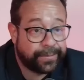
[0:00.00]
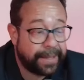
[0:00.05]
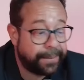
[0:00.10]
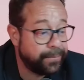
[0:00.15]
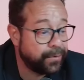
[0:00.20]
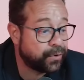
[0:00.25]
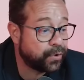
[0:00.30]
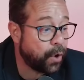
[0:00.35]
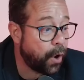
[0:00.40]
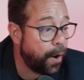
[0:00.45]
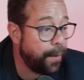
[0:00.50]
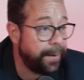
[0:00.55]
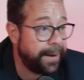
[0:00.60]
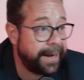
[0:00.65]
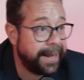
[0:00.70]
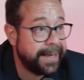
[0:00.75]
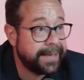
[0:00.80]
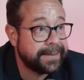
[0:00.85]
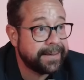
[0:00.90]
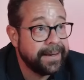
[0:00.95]
estamos
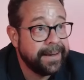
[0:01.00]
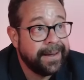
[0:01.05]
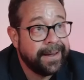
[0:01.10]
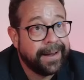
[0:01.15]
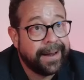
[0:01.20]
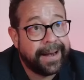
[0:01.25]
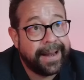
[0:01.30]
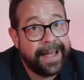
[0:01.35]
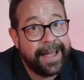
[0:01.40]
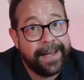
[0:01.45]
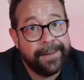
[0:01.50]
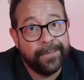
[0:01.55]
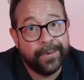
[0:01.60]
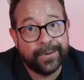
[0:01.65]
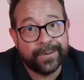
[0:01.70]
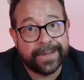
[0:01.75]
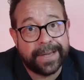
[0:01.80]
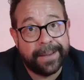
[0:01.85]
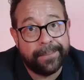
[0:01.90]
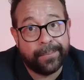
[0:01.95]
jóvenes,
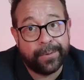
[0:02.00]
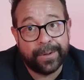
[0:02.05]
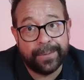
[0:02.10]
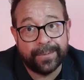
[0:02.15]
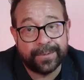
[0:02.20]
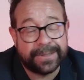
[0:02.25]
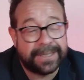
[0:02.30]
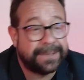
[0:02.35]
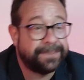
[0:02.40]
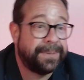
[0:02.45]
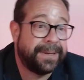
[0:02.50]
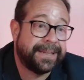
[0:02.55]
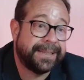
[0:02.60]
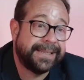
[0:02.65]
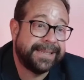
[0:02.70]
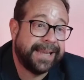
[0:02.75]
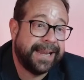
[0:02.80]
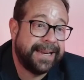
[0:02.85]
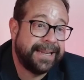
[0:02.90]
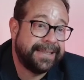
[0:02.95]
creemos que podemos
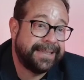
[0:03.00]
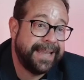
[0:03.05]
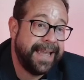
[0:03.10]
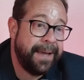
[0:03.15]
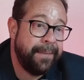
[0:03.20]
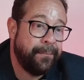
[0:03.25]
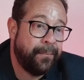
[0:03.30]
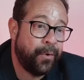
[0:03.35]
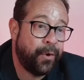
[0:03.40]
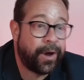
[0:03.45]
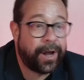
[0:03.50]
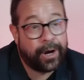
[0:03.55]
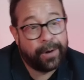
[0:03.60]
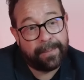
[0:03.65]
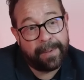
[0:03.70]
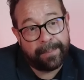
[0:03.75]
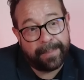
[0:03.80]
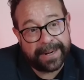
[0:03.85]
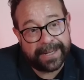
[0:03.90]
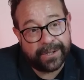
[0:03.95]
desperdiciar el tiempo, que no
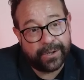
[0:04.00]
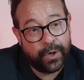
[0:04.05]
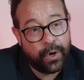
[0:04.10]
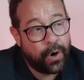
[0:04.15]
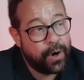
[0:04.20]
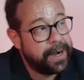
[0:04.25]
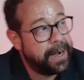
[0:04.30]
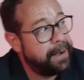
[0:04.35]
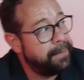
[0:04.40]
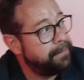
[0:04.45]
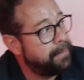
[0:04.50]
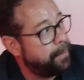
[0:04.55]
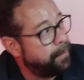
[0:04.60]
me presionen.